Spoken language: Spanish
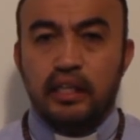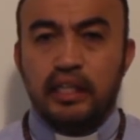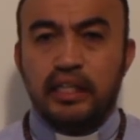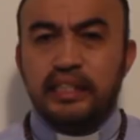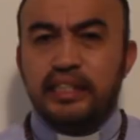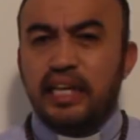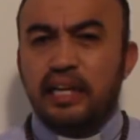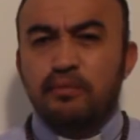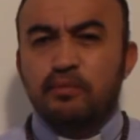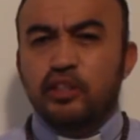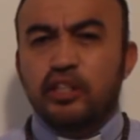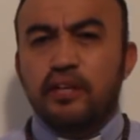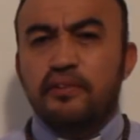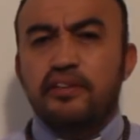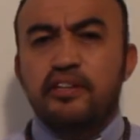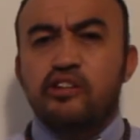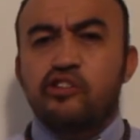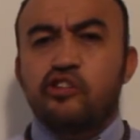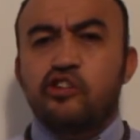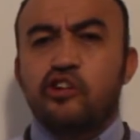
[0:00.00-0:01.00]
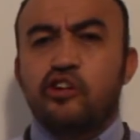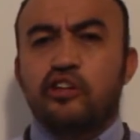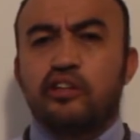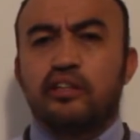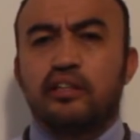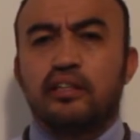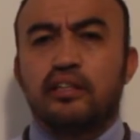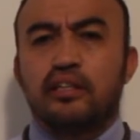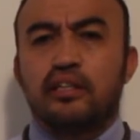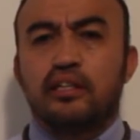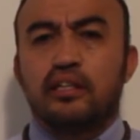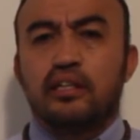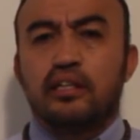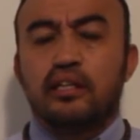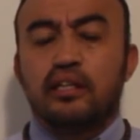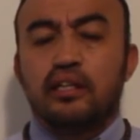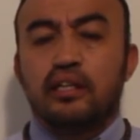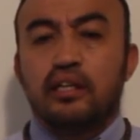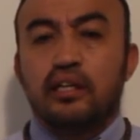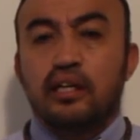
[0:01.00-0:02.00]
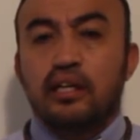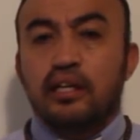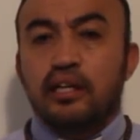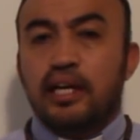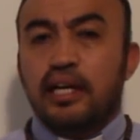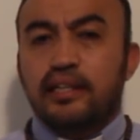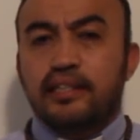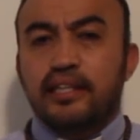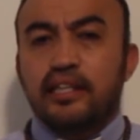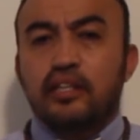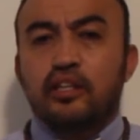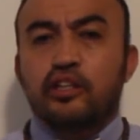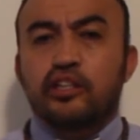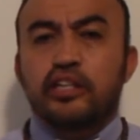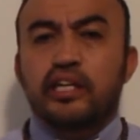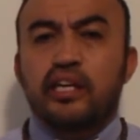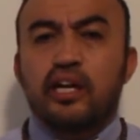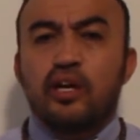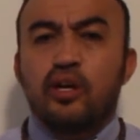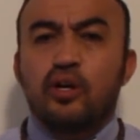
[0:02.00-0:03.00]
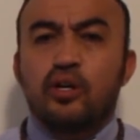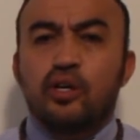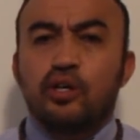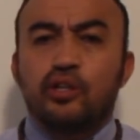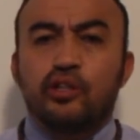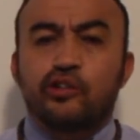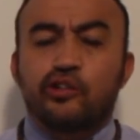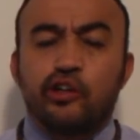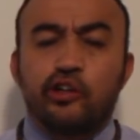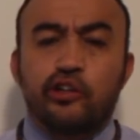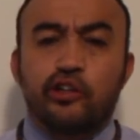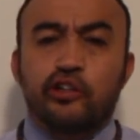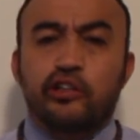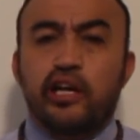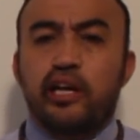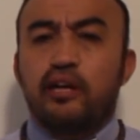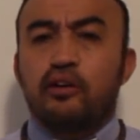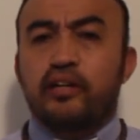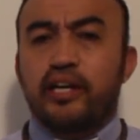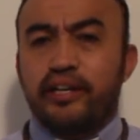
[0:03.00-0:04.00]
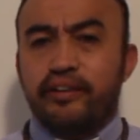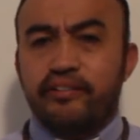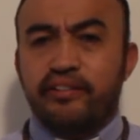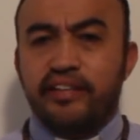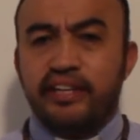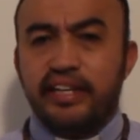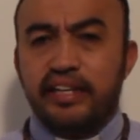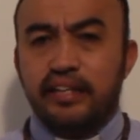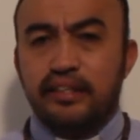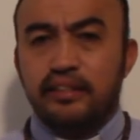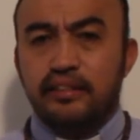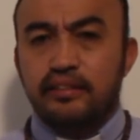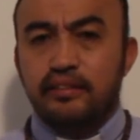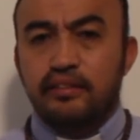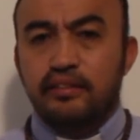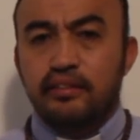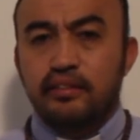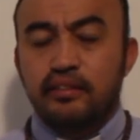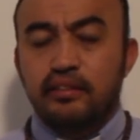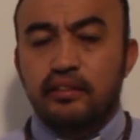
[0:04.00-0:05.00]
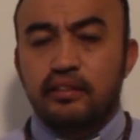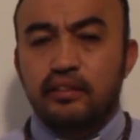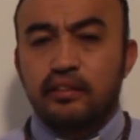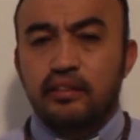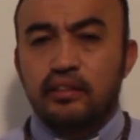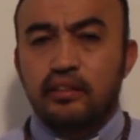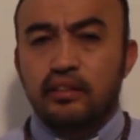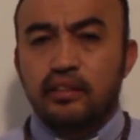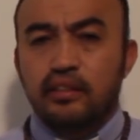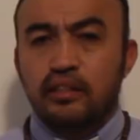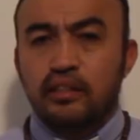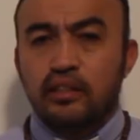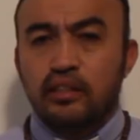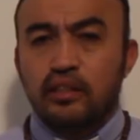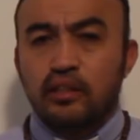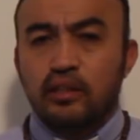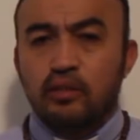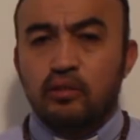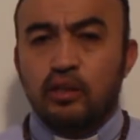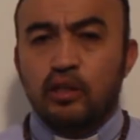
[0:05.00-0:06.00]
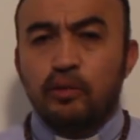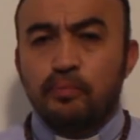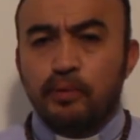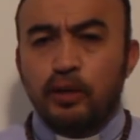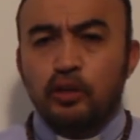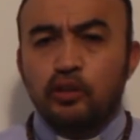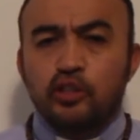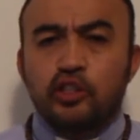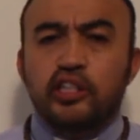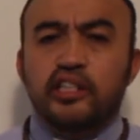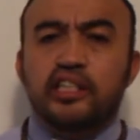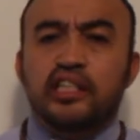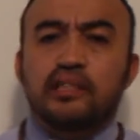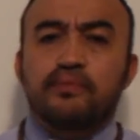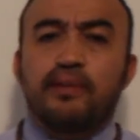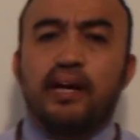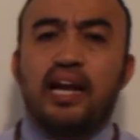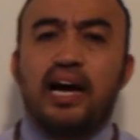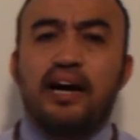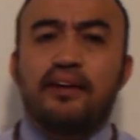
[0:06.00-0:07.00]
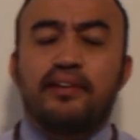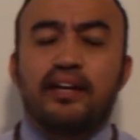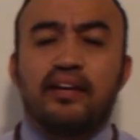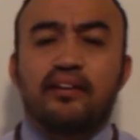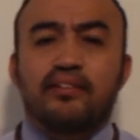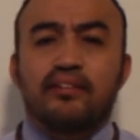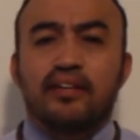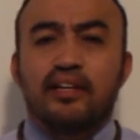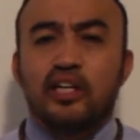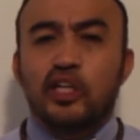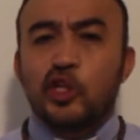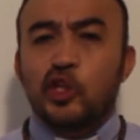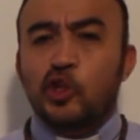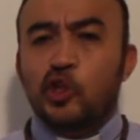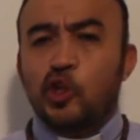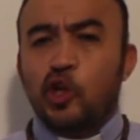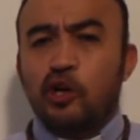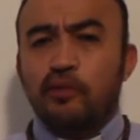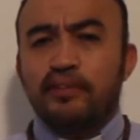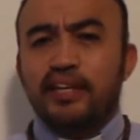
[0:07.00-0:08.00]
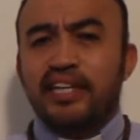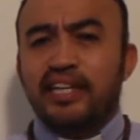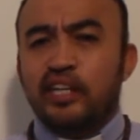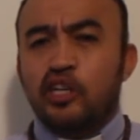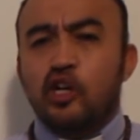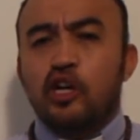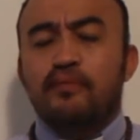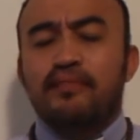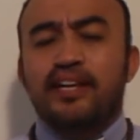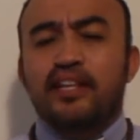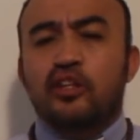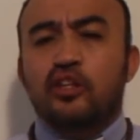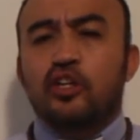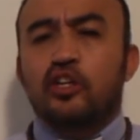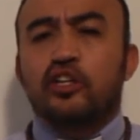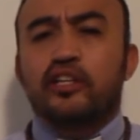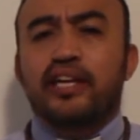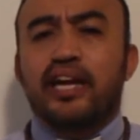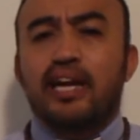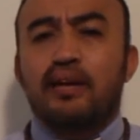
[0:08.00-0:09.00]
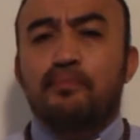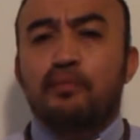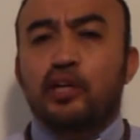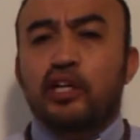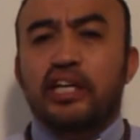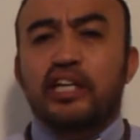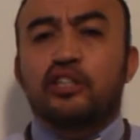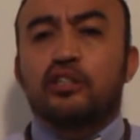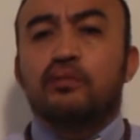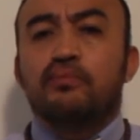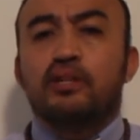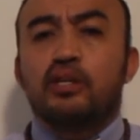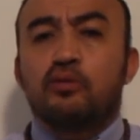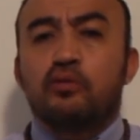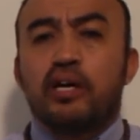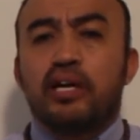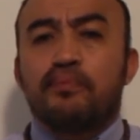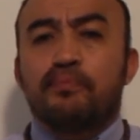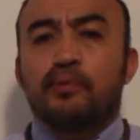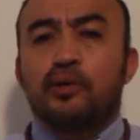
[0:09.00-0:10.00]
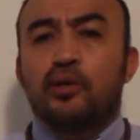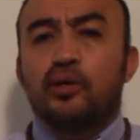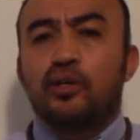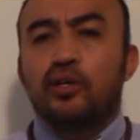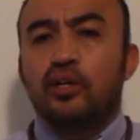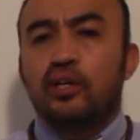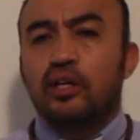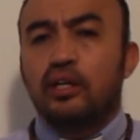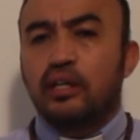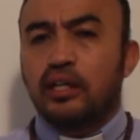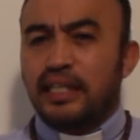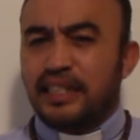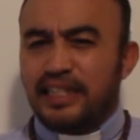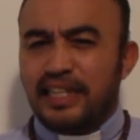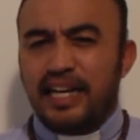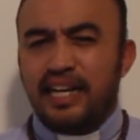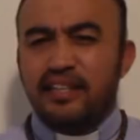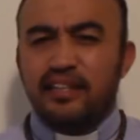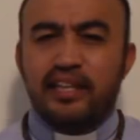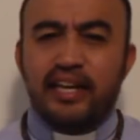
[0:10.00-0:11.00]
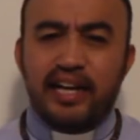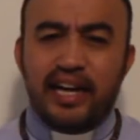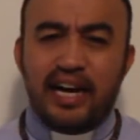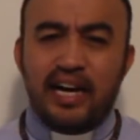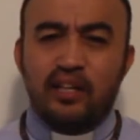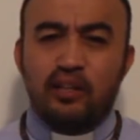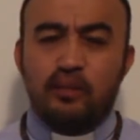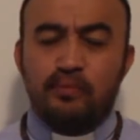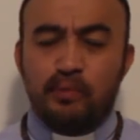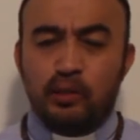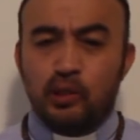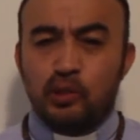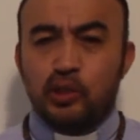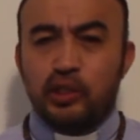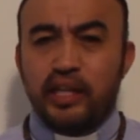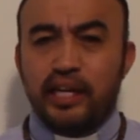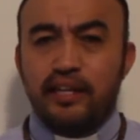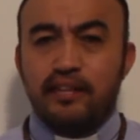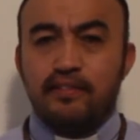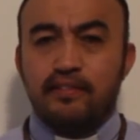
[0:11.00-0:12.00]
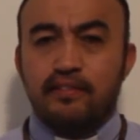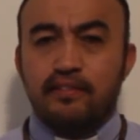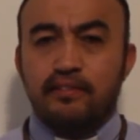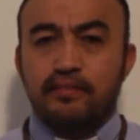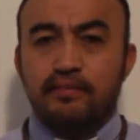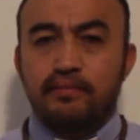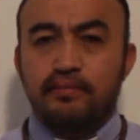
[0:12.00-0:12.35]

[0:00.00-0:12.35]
Esta hermosa bendición que el Señor se quedó con nosotros en la Eucaristía. Cuando pronunció esas palabras, tomen y coman todo de él porque esto es mi cuerpo que será entregado por ustedes.